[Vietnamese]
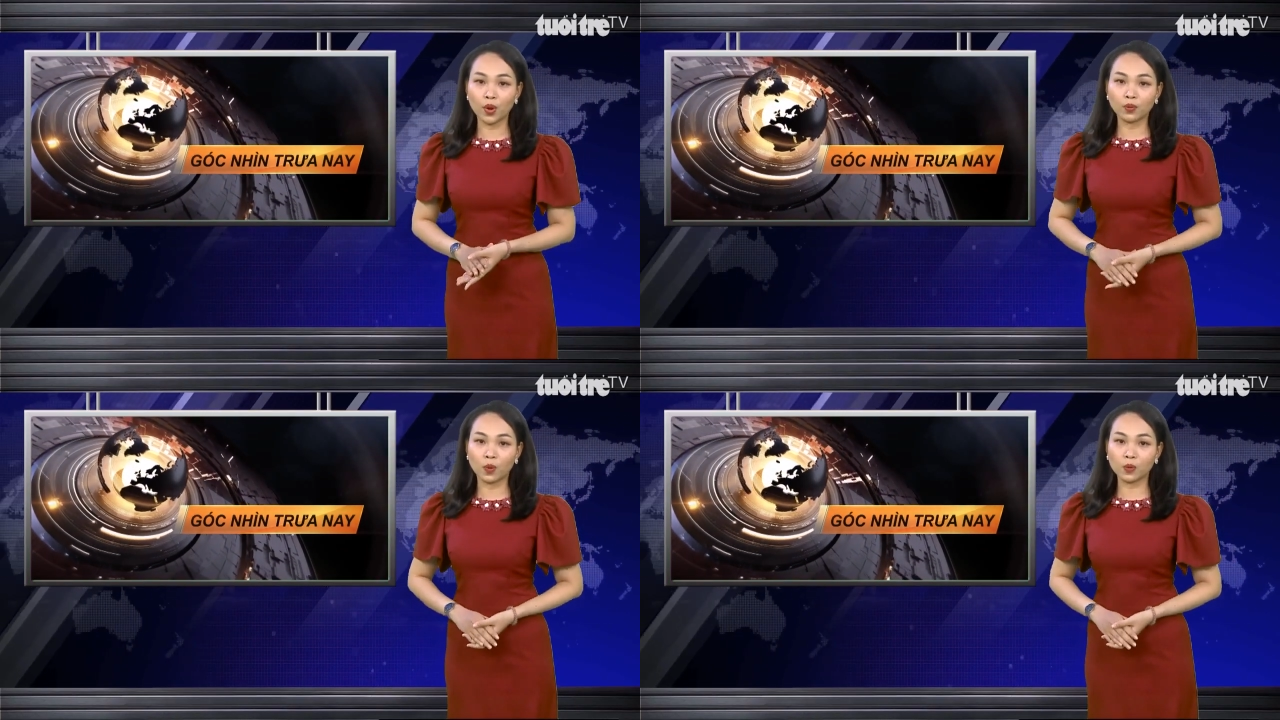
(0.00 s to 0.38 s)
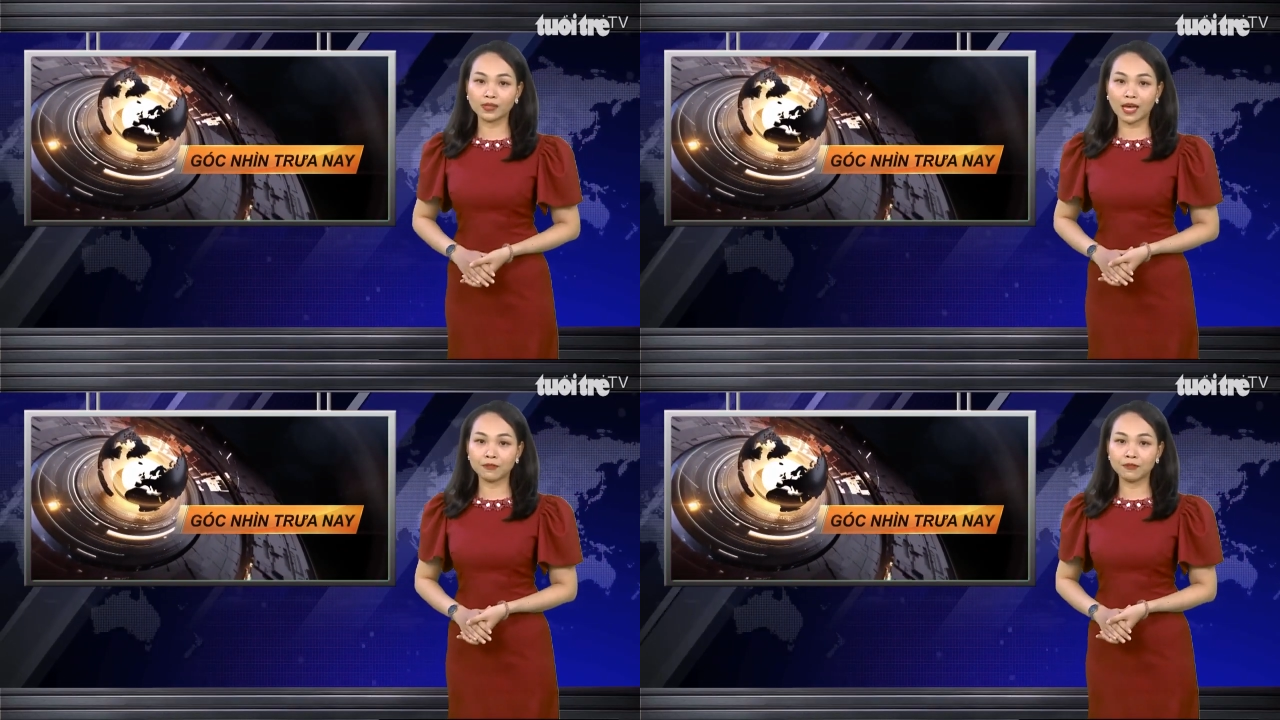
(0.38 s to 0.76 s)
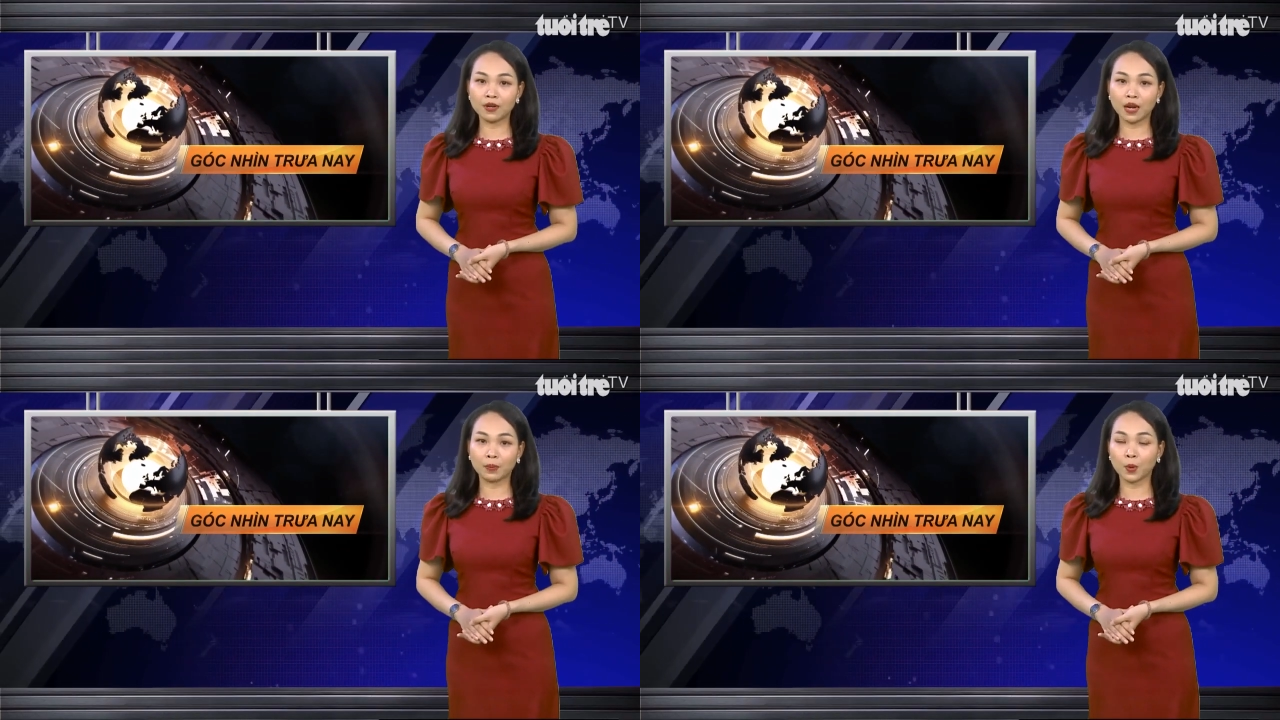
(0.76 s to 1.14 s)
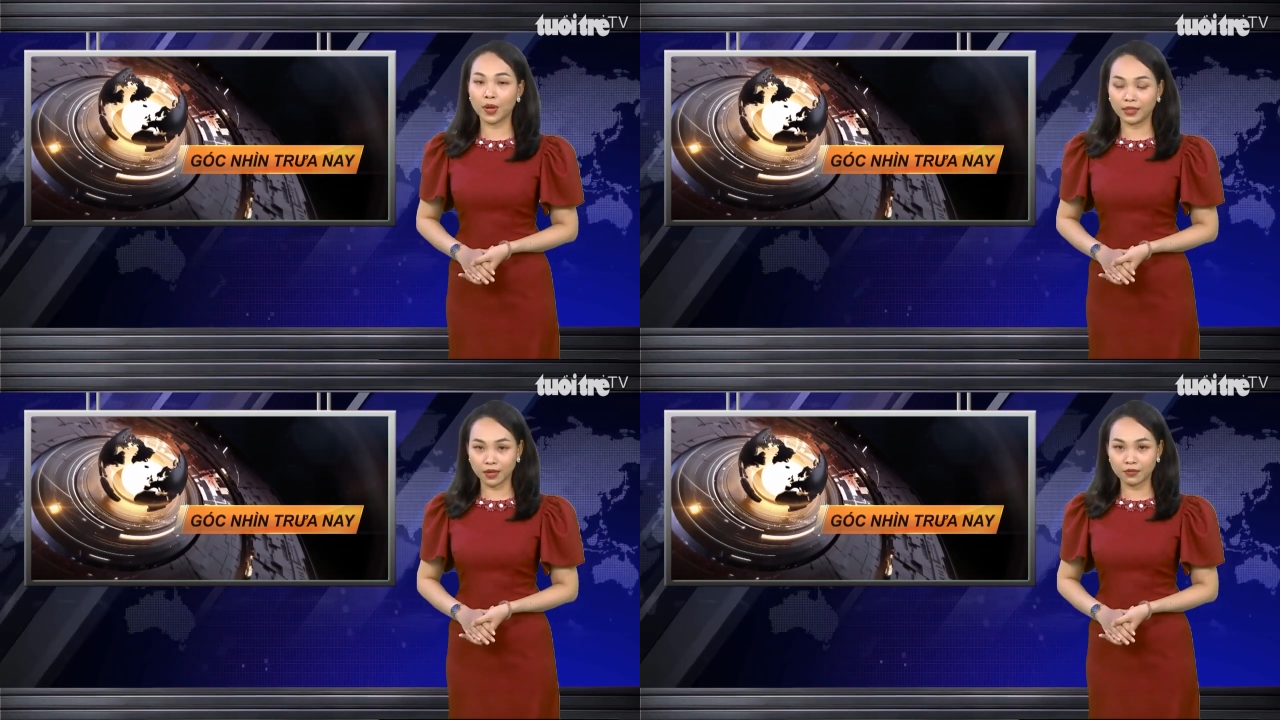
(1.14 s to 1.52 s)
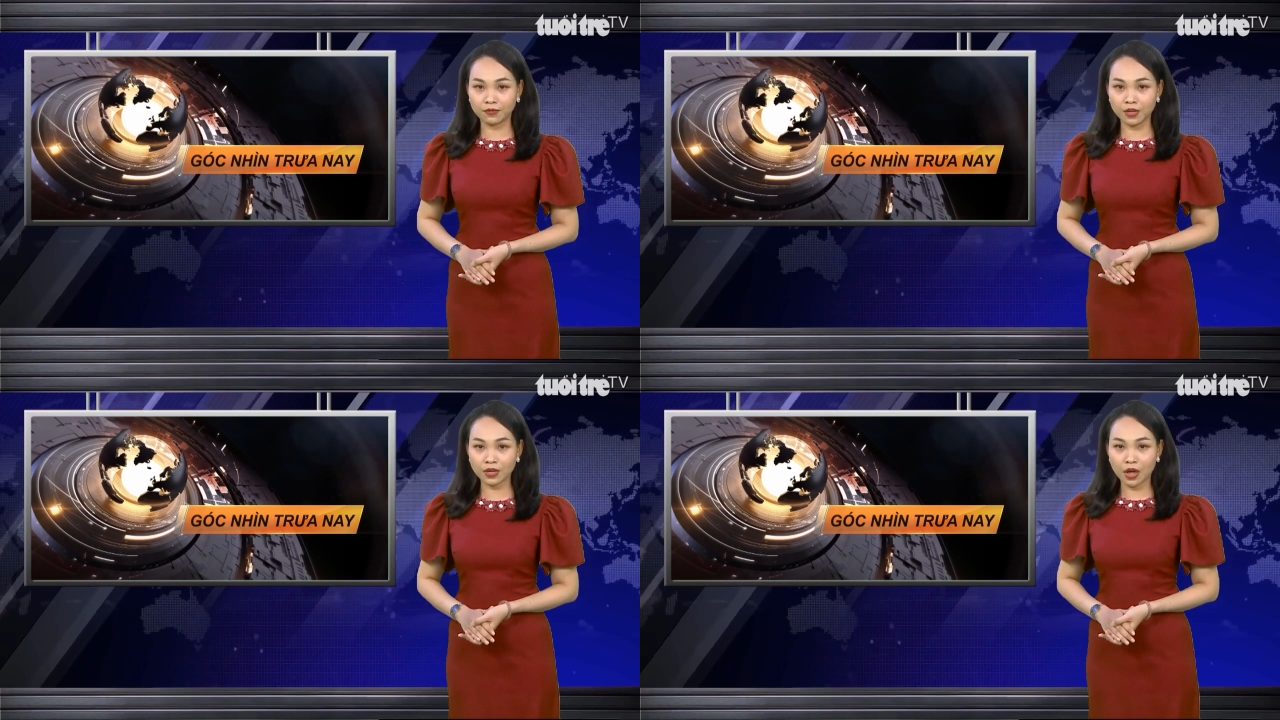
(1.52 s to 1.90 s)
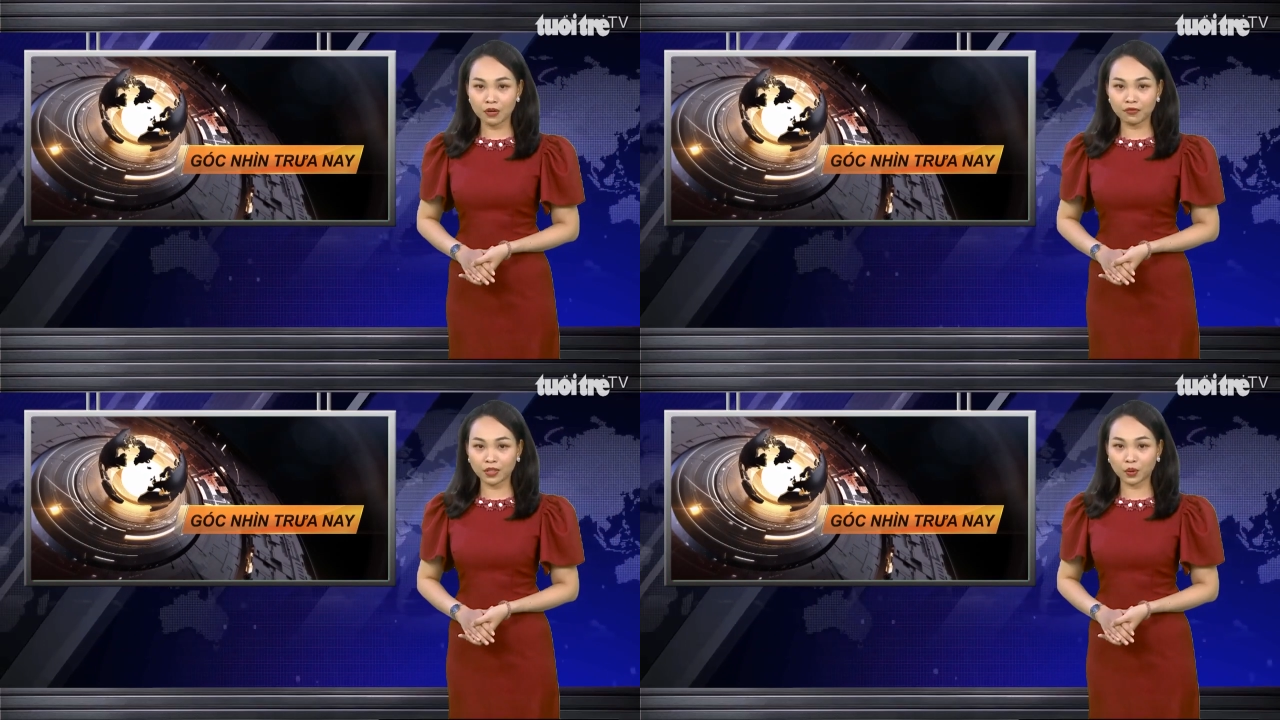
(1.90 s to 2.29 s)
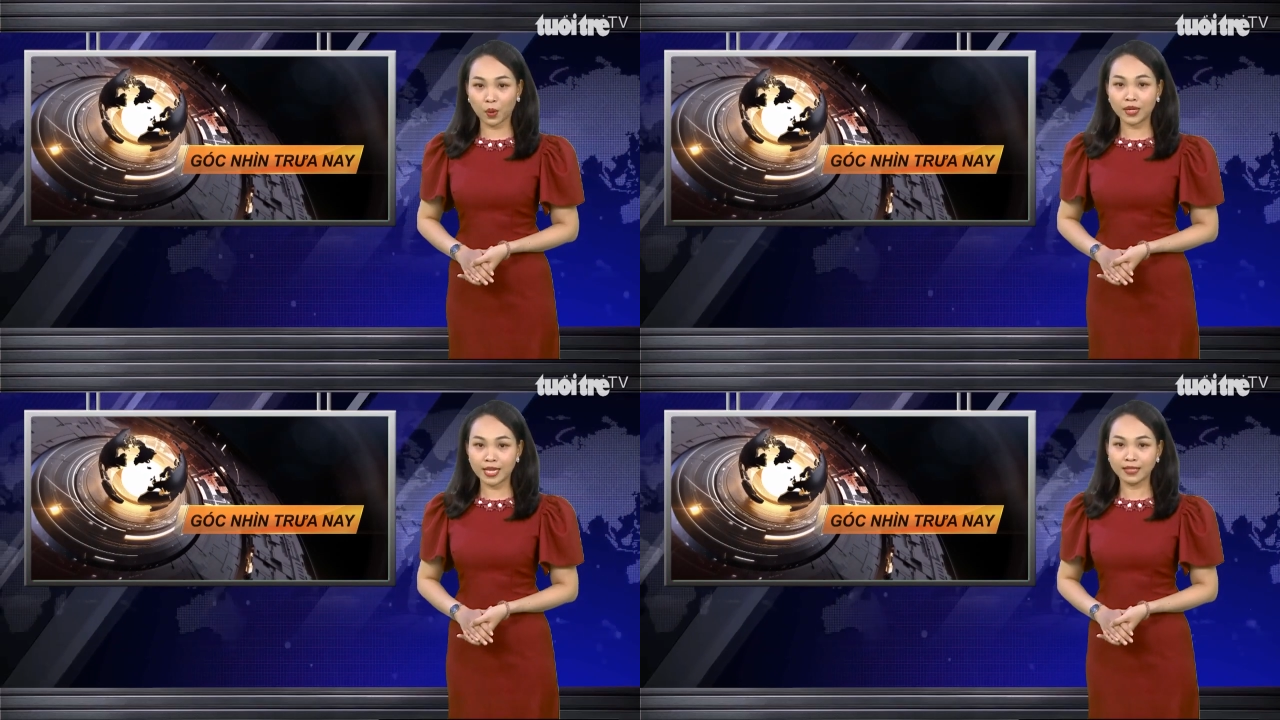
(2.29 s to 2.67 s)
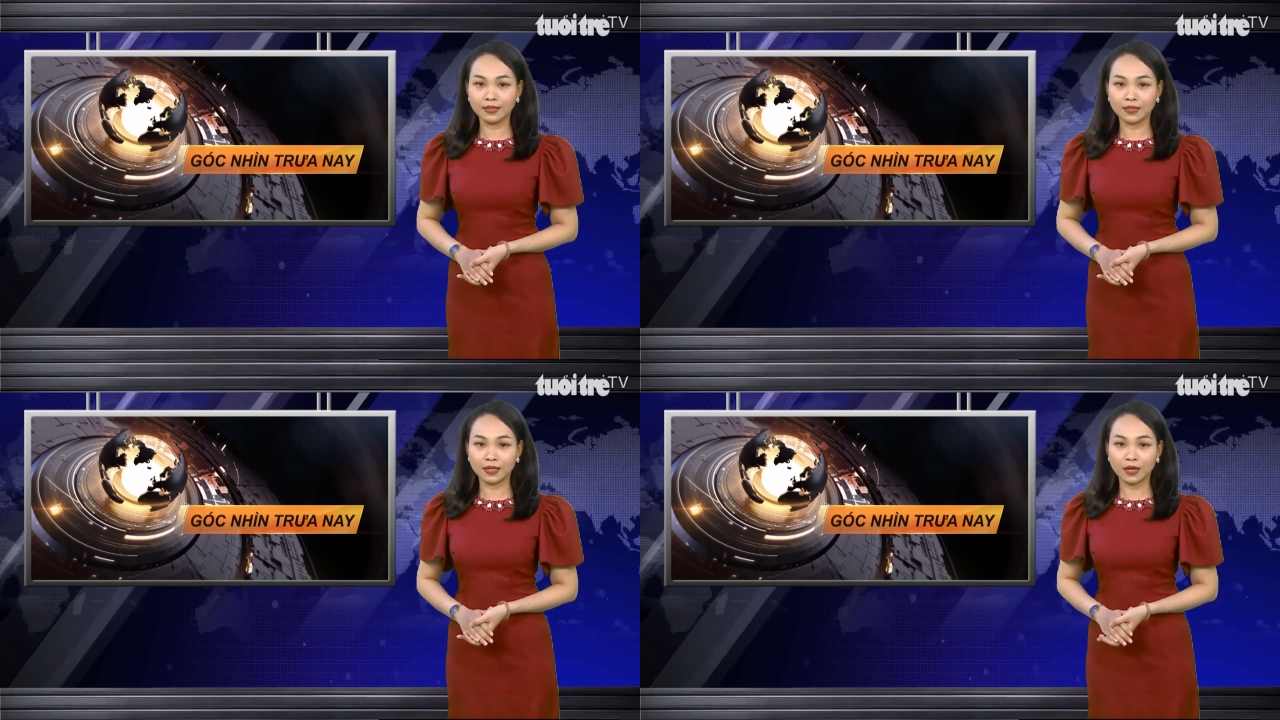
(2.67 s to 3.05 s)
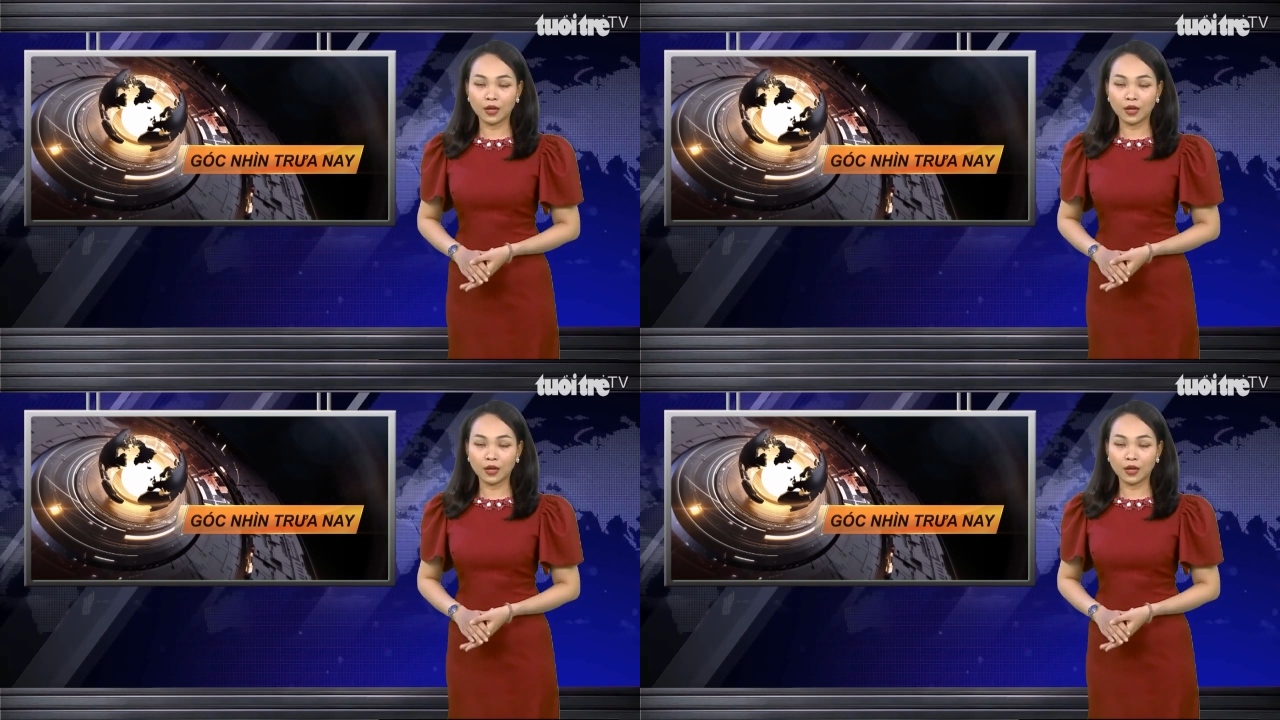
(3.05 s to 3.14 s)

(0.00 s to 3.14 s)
ngụ xã Phước Lập, huyện Tân Phước, về tội giết người.